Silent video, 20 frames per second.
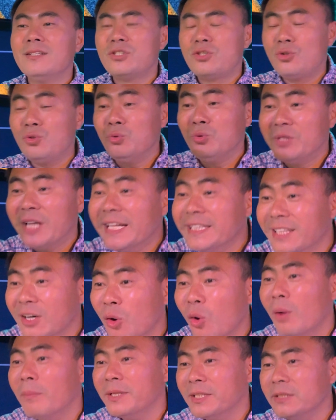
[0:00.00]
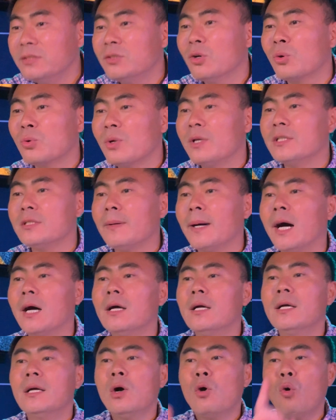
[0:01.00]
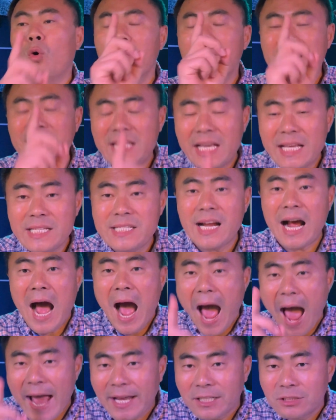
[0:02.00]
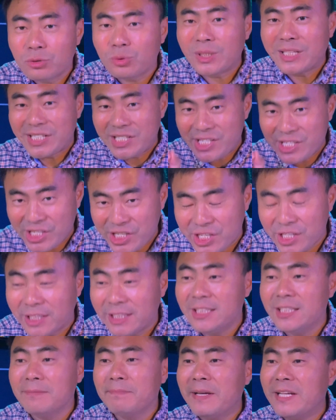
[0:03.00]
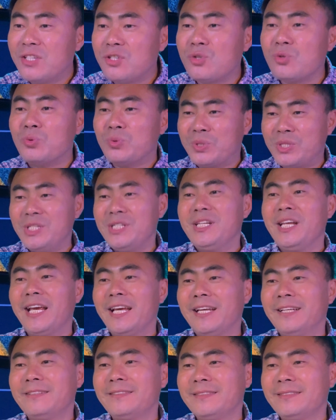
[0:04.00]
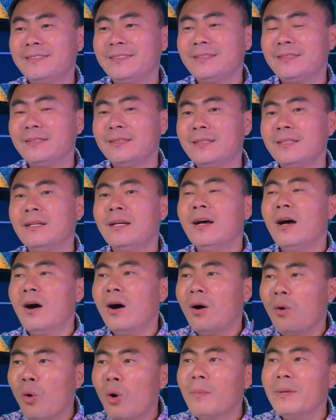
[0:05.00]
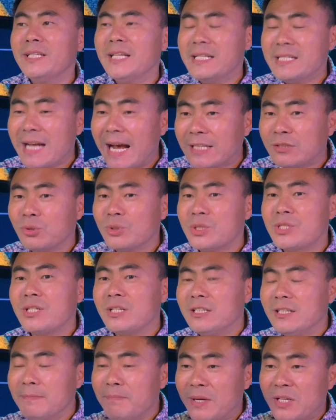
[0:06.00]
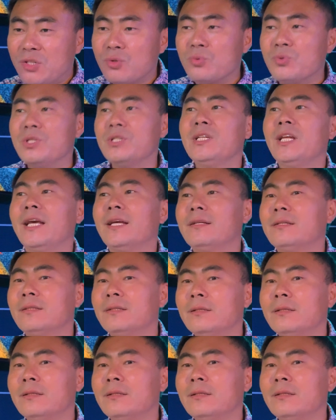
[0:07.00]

主认得我们，你懂我说意思吧？我们因着爱做的事情，一定被主纪念；我们因着爱做的事情，一定被主纪念。